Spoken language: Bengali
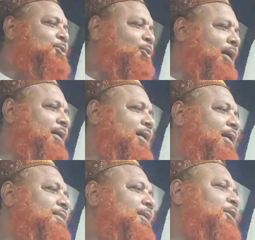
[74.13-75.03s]
সুরা
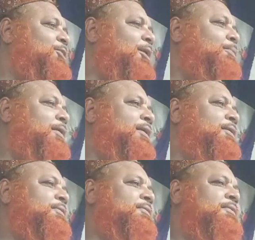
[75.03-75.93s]
ইয়াসিন শরীফের
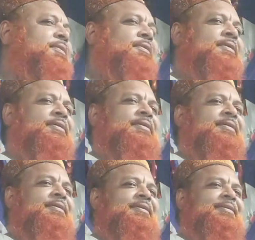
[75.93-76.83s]

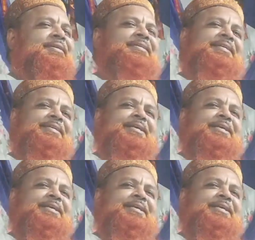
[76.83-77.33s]
যে